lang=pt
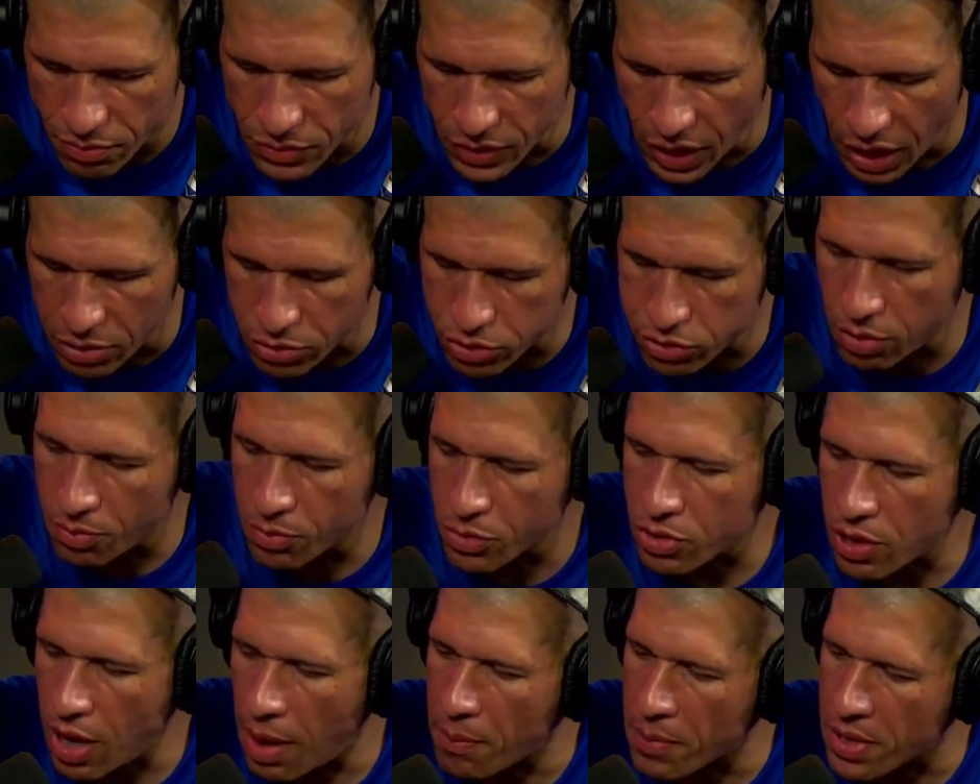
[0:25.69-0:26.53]
Eu sou
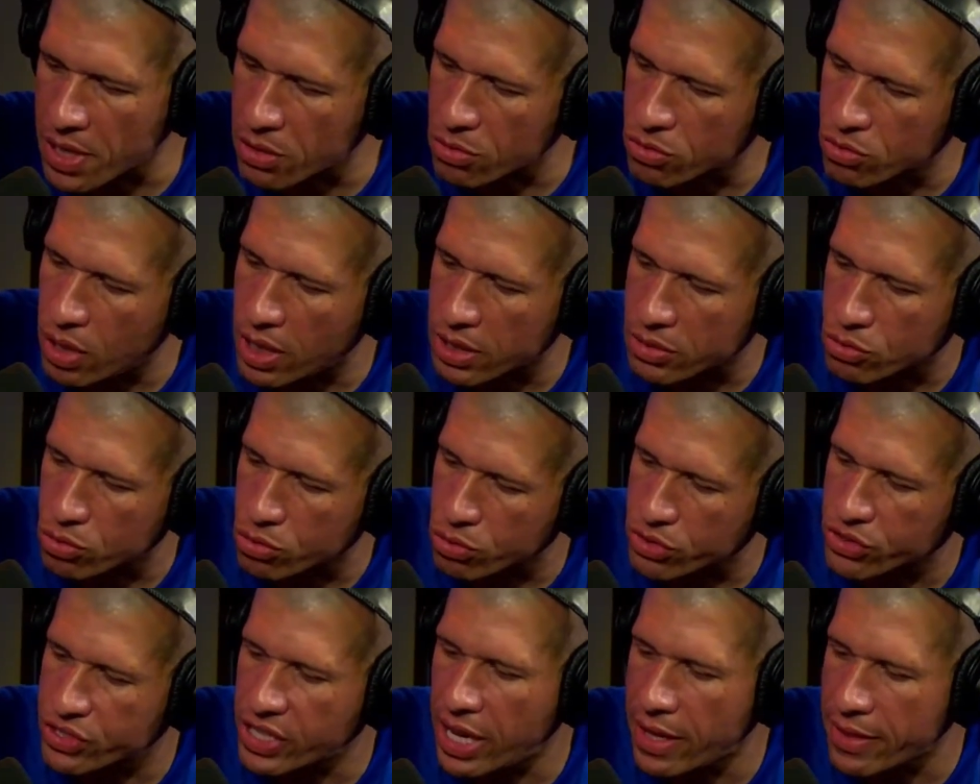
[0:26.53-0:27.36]
muito amigo do Arthur
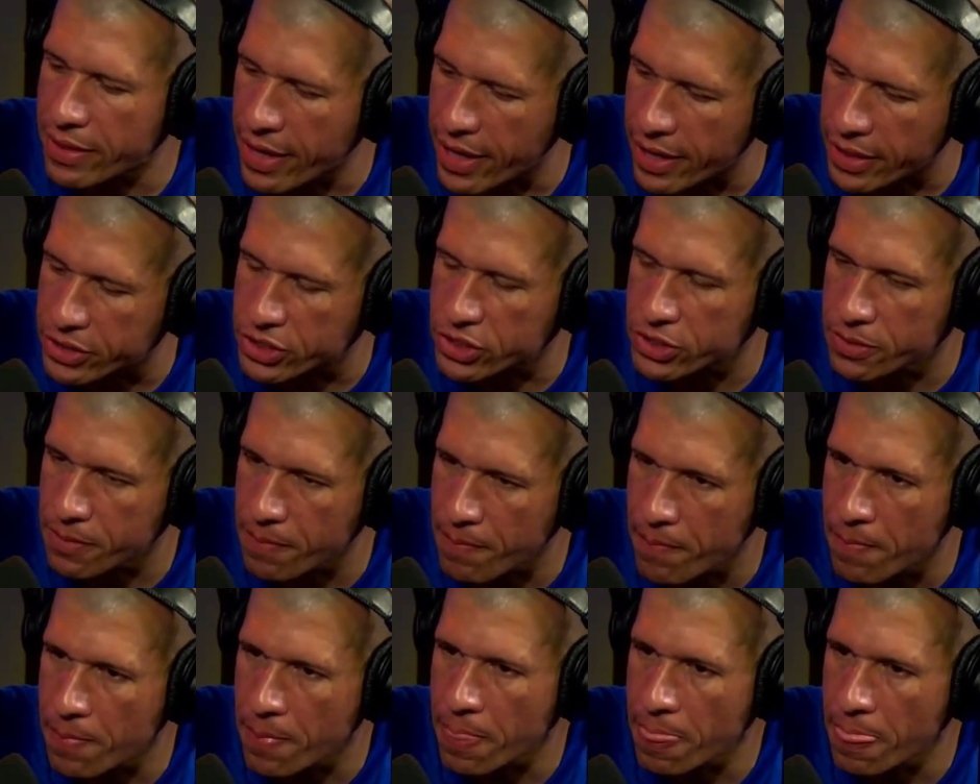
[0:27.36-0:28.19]
Zanetti.
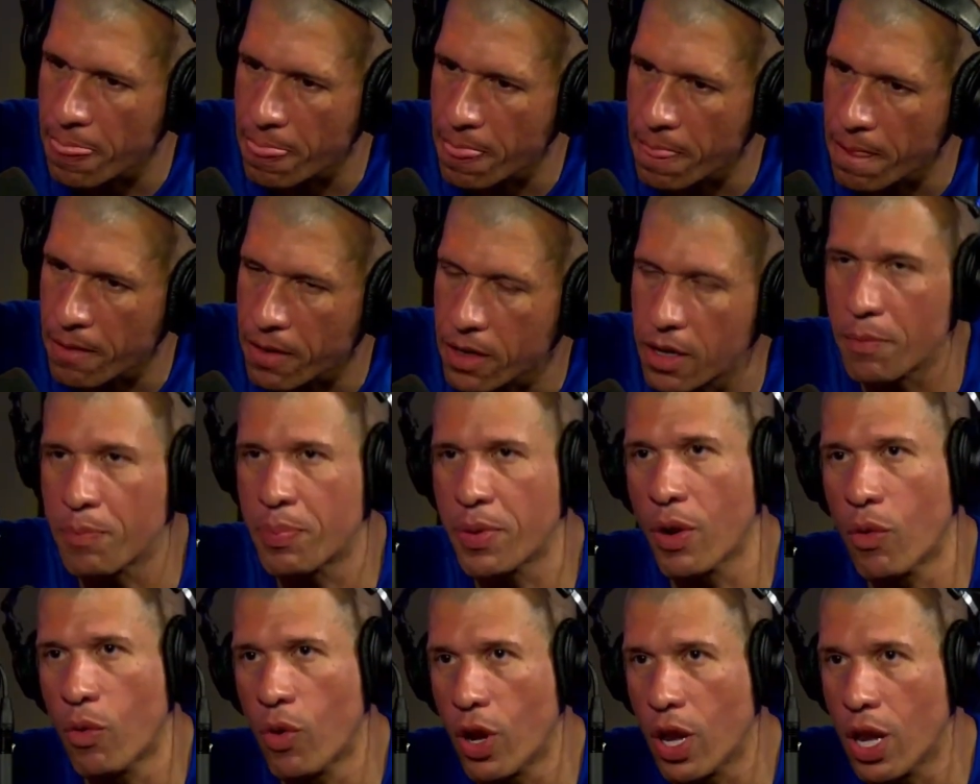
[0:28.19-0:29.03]

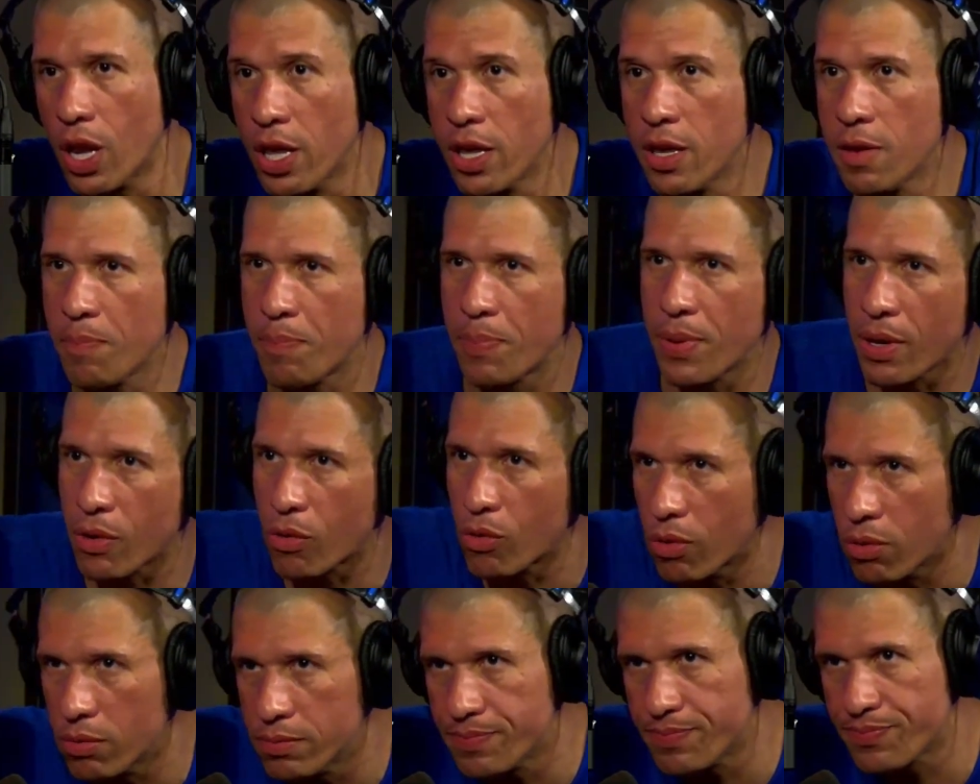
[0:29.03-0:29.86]
Campeão olímpico.
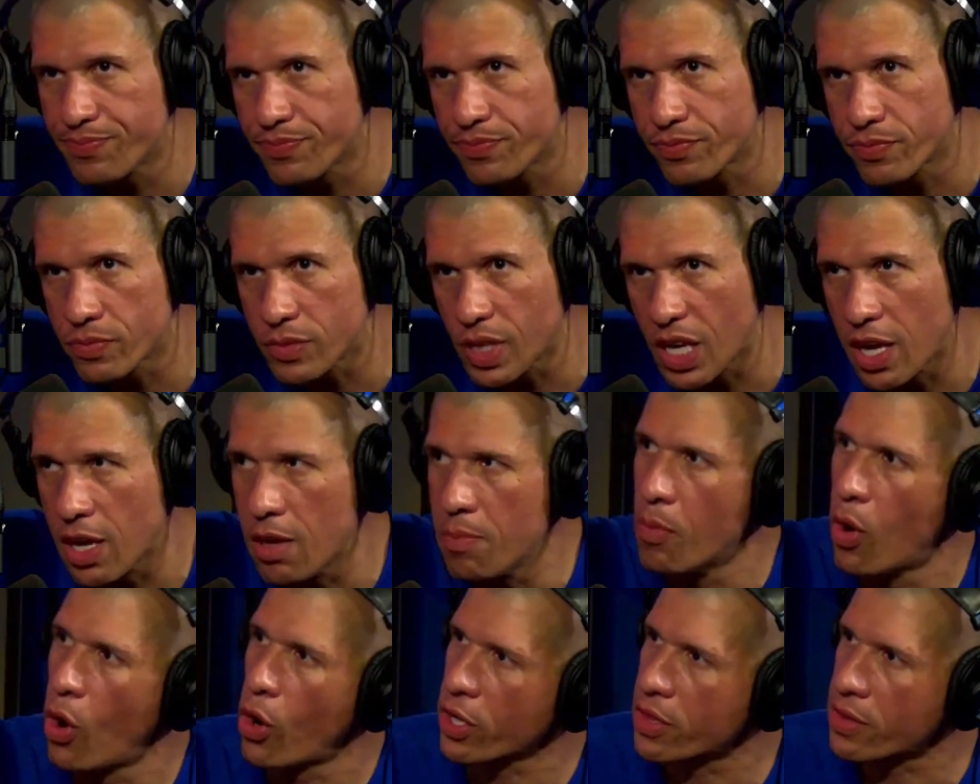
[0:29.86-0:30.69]
Sim, sim.
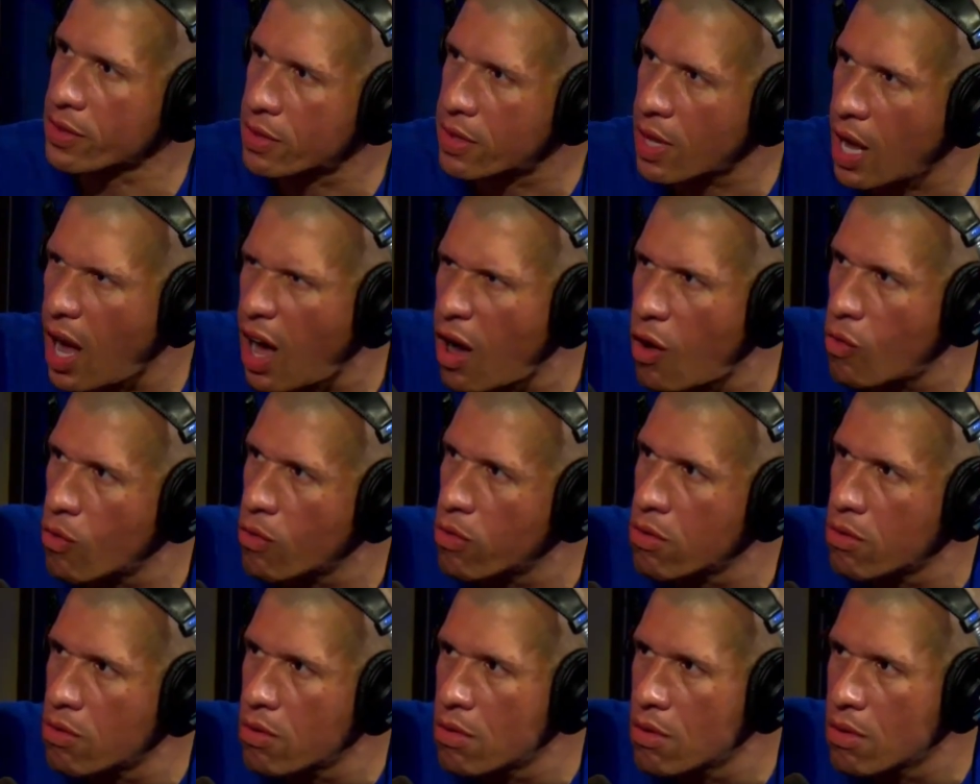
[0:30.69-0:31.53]
Imortal.
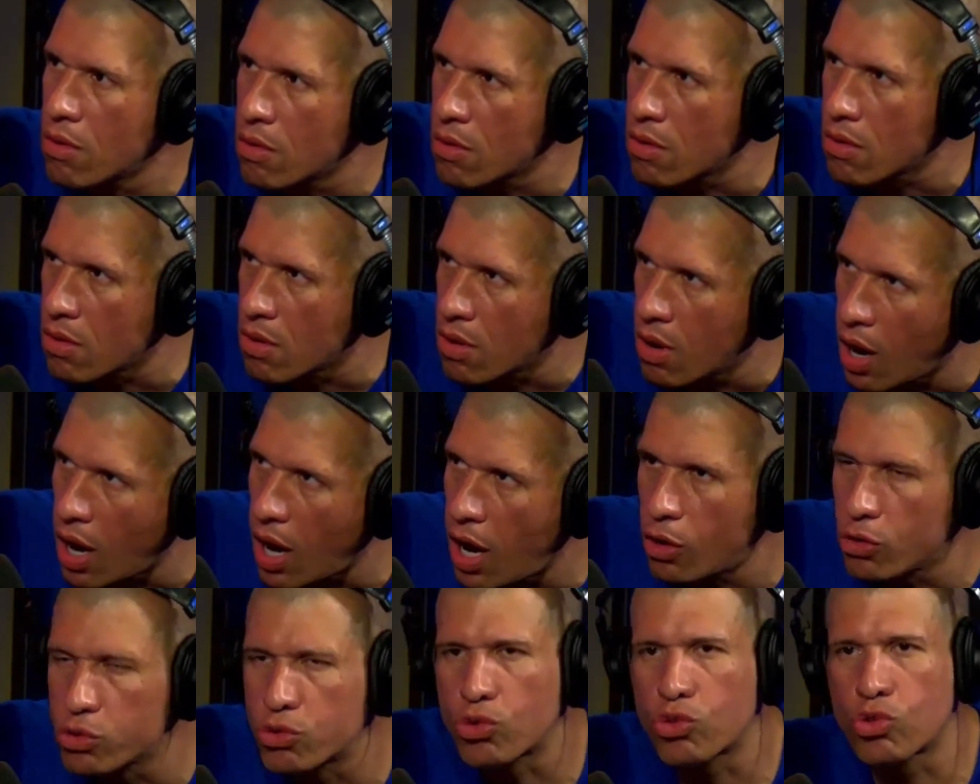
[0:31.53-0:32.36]
Cara na
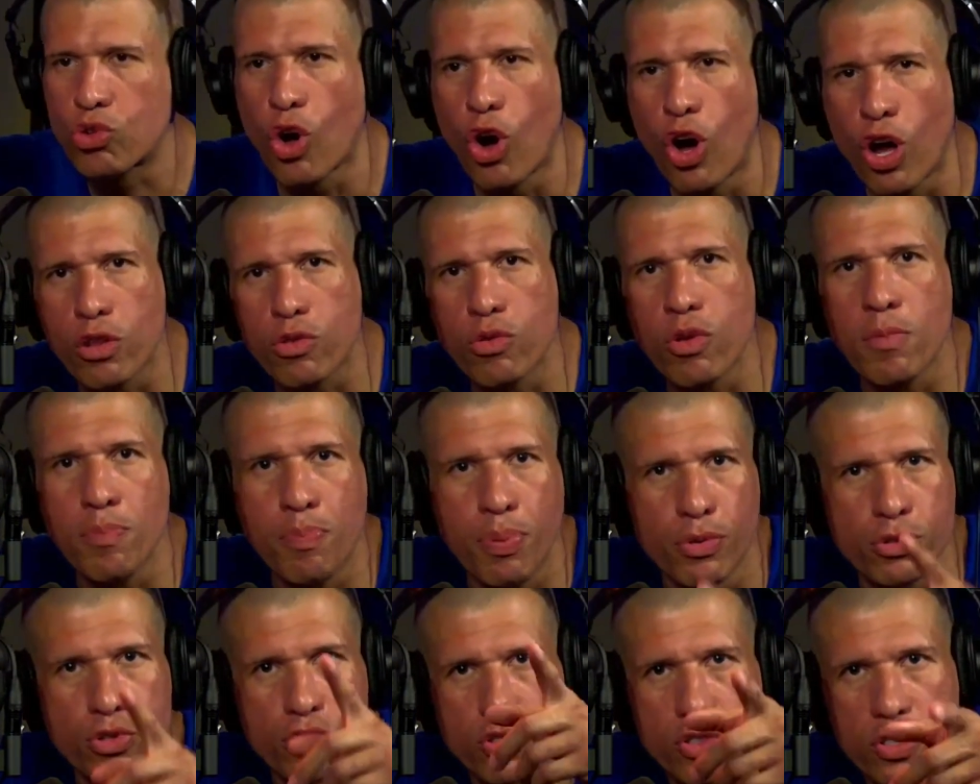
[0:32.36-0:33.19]
argola. Autor ali. do
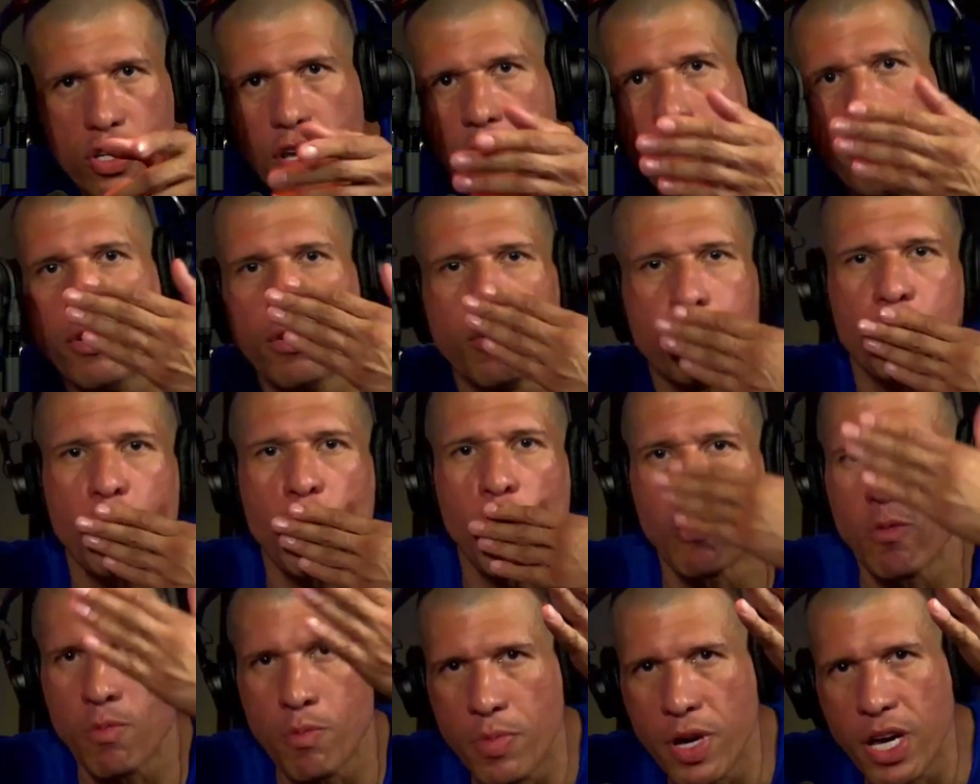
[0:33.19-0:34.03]
impossível.
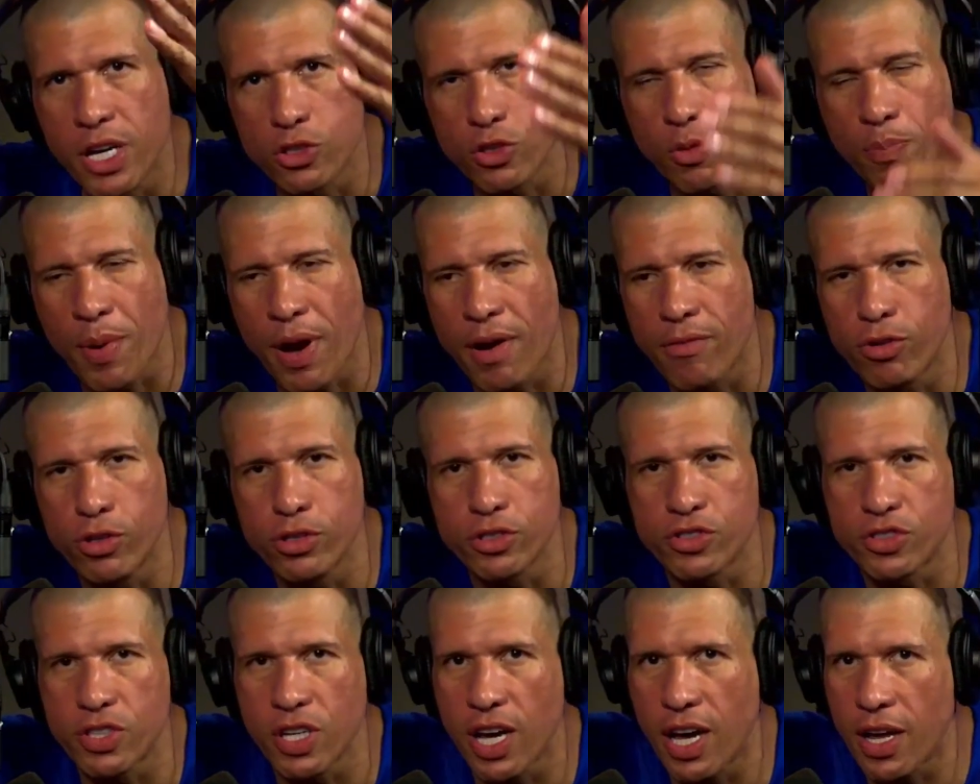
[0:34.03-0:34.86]
Beijo pra
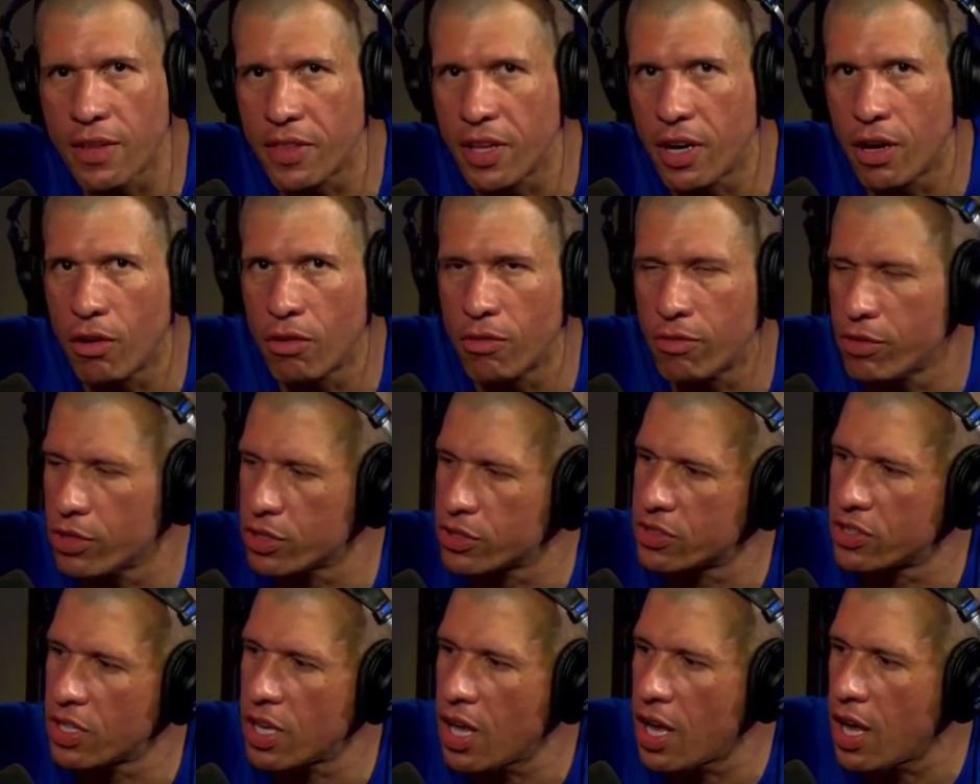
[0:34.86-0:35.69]
você, anão.
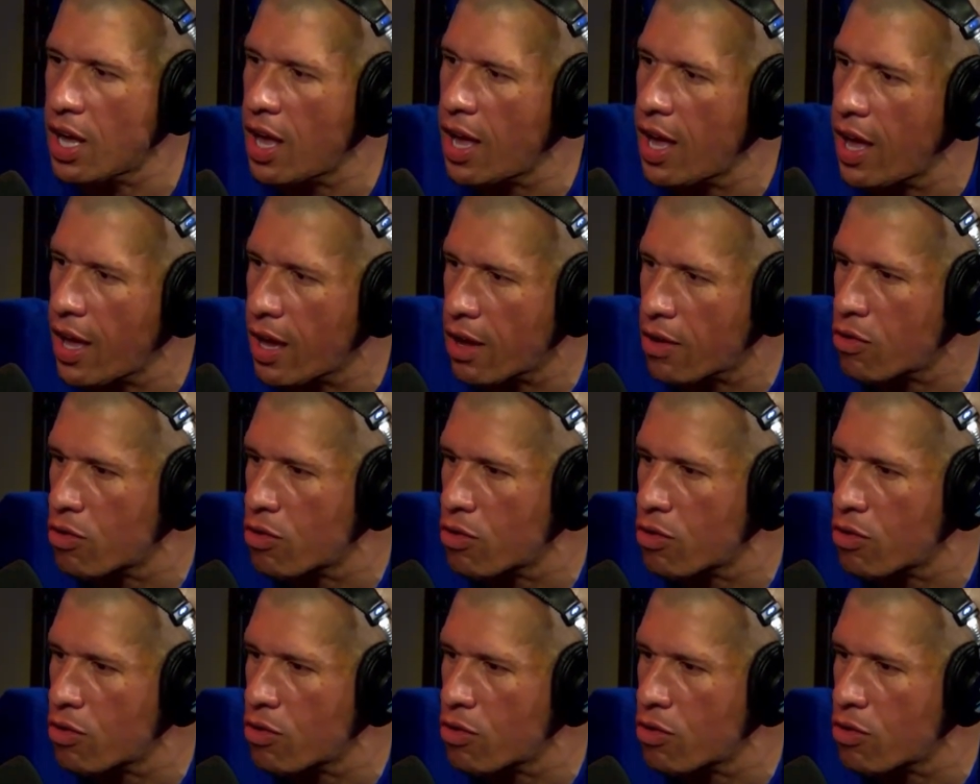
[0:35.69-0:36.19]
Você é.